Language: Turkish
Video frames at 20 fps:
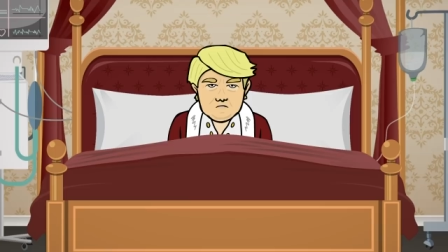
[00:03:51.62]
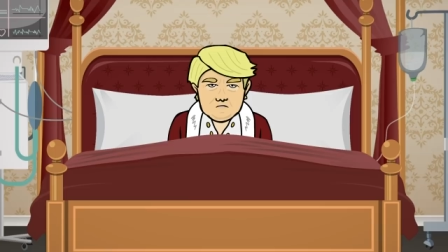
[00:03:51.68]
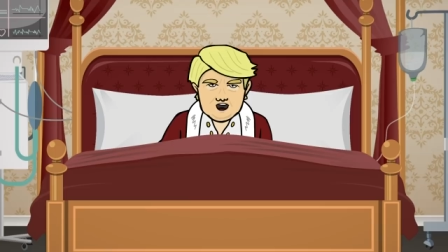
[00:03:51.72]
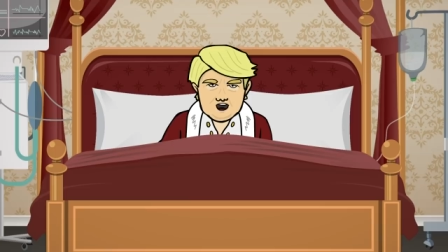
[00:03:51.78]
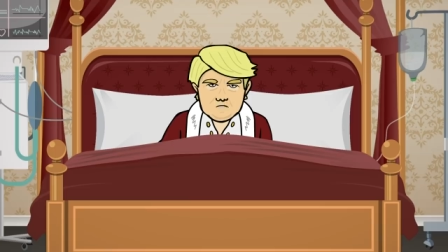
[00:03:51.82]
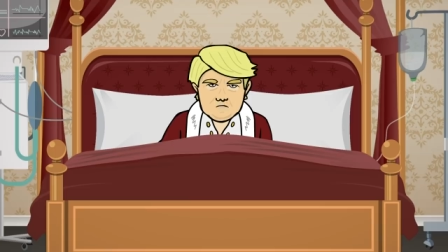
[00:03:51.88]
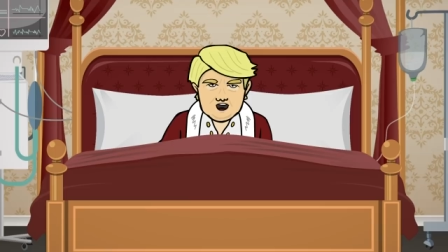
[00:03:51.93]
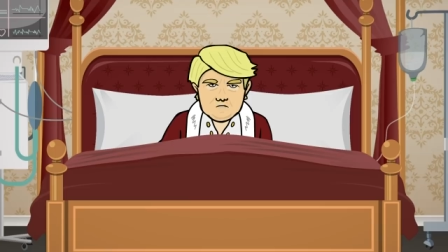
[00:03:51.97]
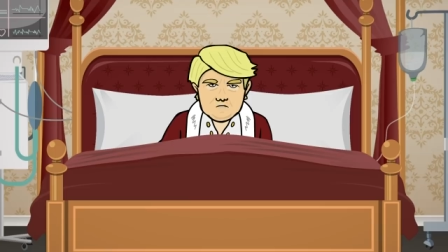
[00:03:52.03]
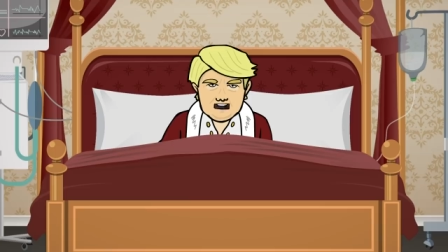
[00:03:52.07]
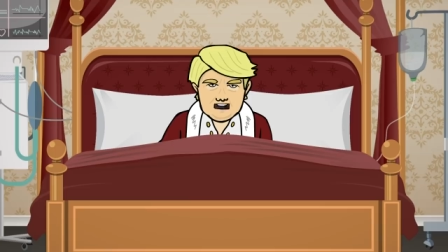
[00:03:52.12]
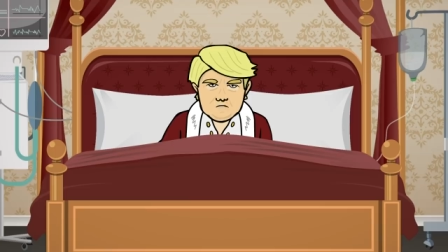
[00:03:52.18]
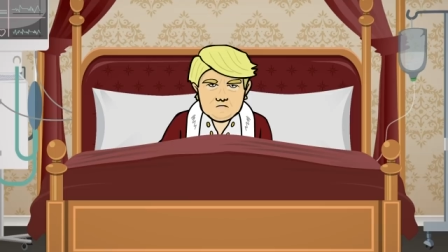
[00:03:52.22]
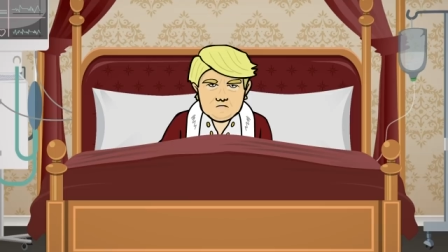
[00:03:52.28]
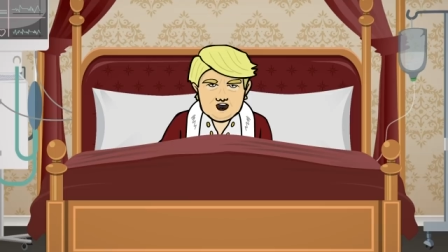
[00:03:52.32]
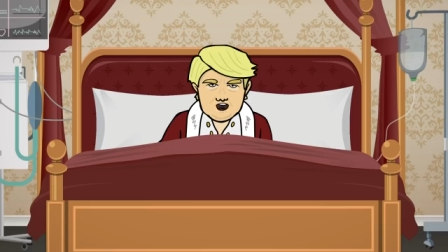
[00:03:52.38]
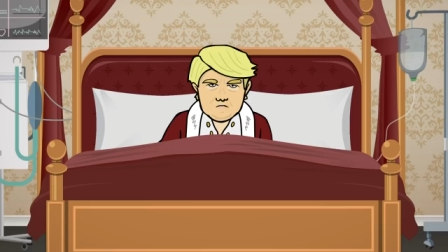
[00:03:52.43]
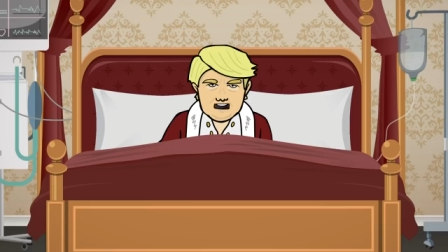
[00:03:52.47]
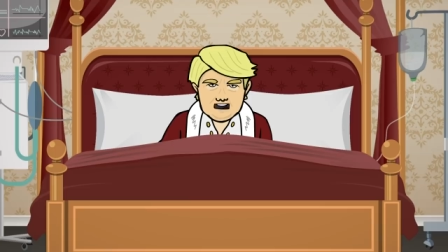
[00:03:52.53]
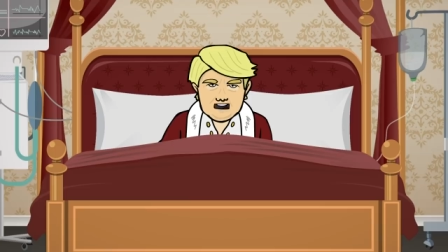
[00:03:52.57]
Fenayım
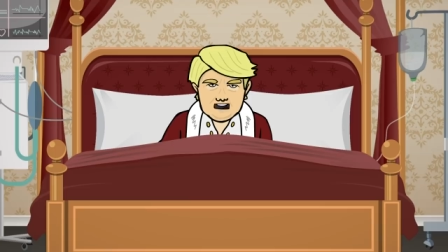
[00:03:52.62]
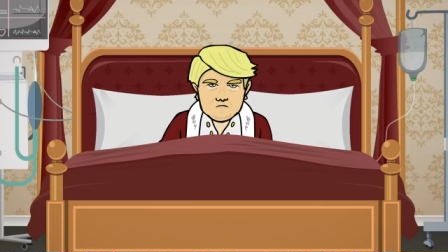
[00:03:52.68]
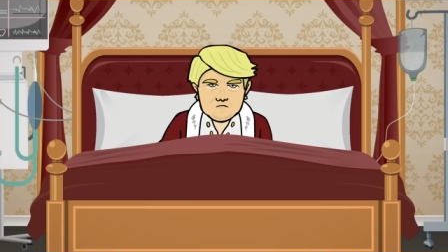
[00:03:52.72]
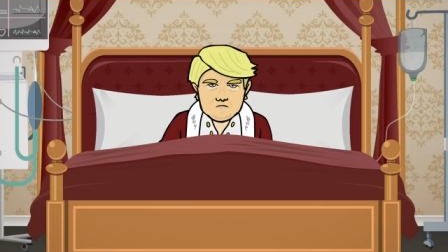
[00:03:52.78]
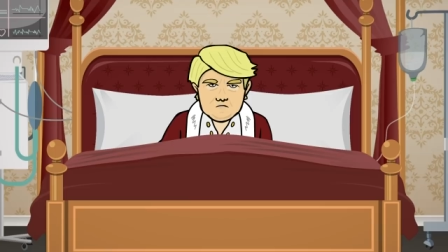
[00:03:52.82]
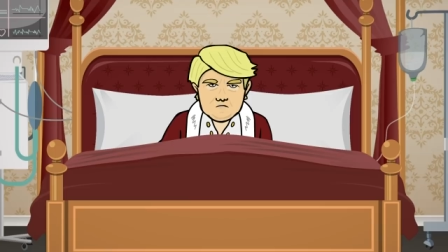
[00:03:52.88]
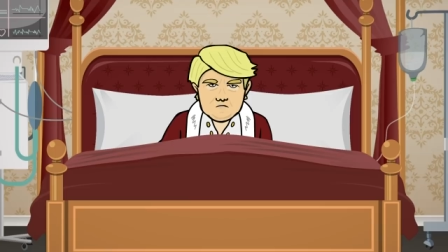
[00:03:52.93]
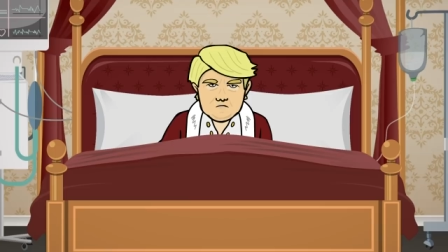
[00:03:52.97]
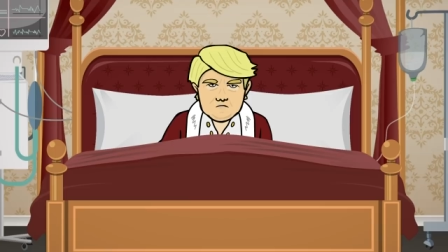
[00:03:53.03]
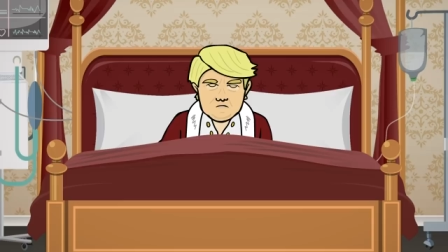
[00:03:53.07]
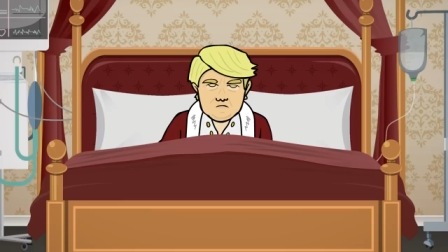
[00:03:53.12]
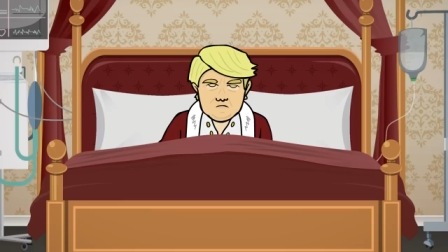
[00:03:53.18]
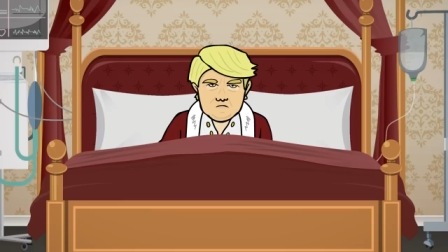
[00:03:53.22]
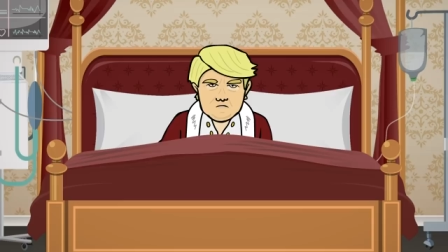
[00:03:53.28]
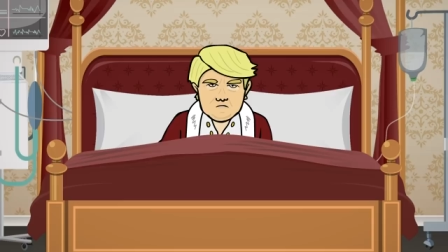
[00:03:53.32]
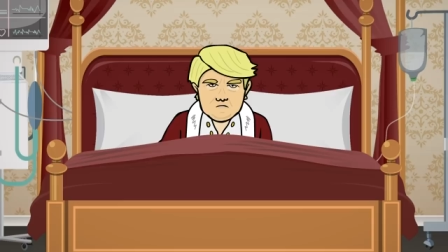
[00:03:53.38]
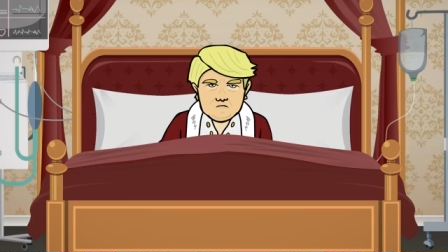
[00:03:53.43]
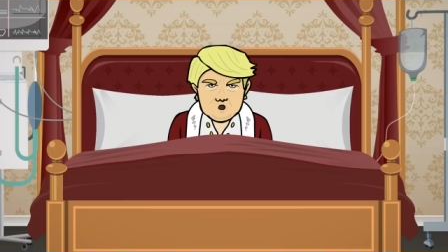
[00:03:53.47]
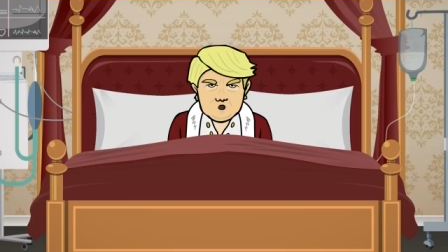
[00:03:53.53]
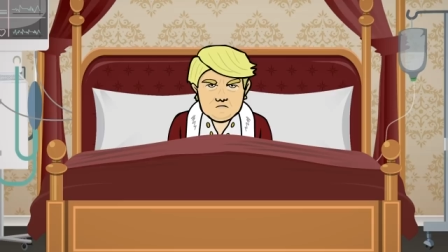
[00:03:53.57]
Radi.
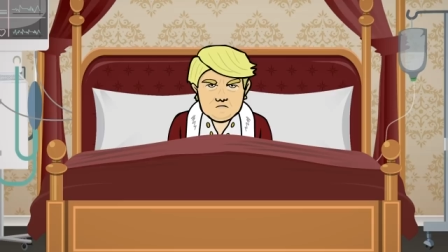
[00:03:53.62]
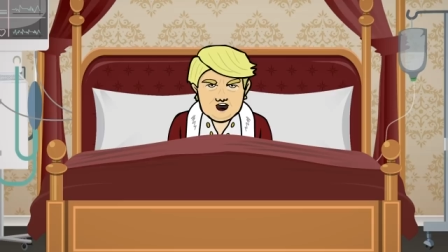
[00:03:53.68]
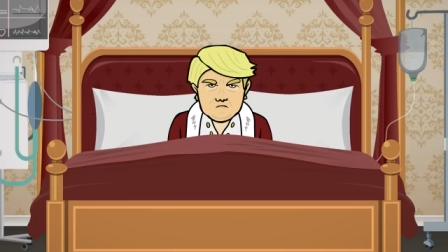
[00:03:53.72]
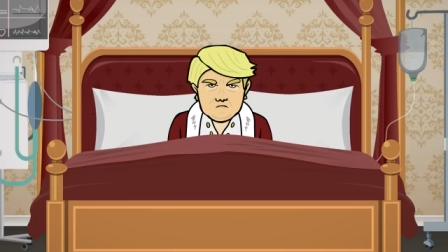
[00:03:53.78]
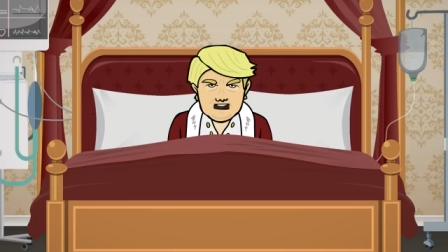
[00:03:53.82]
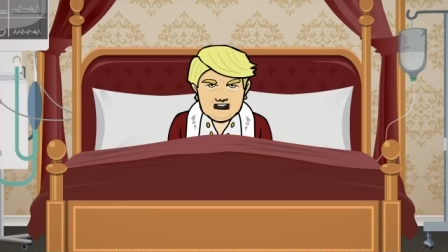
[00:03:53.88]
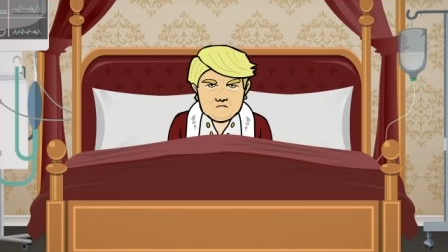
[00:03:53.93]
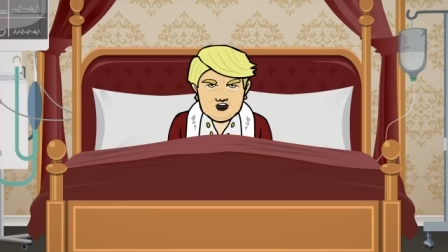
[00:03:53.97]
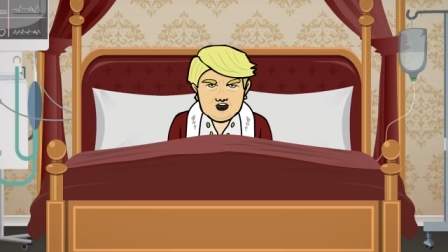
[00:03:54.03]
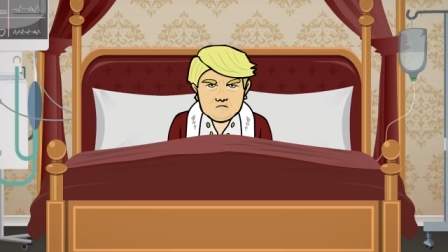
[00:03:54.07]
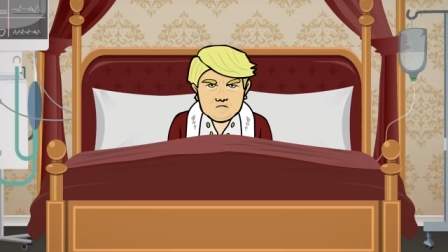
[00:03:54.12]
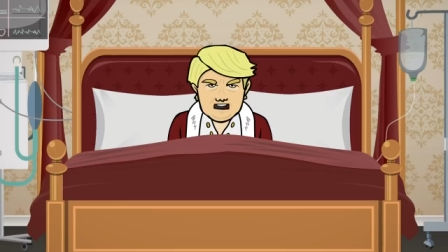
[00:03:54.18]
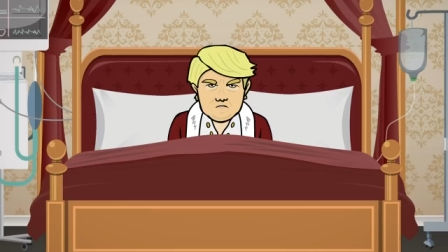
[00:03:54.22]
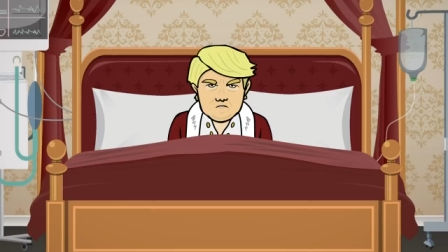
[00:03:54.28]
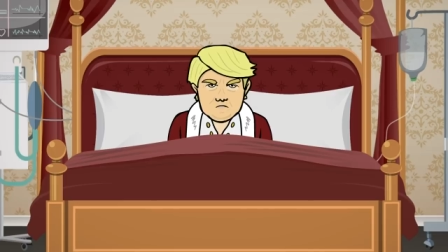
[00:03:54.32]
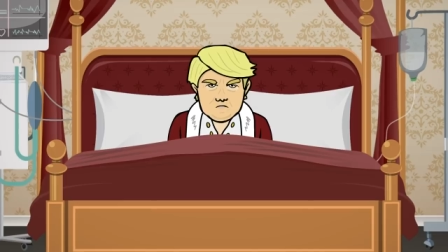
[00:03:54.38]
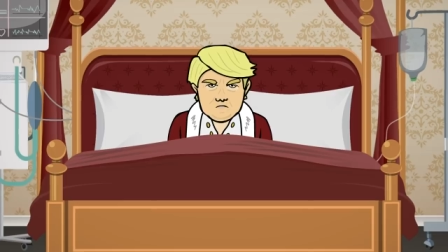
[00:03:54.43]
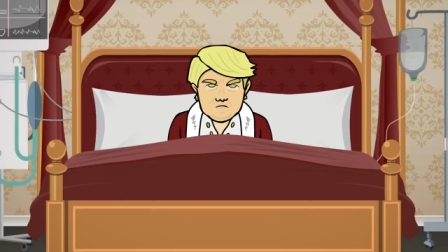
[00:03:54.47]
Çok fenayım.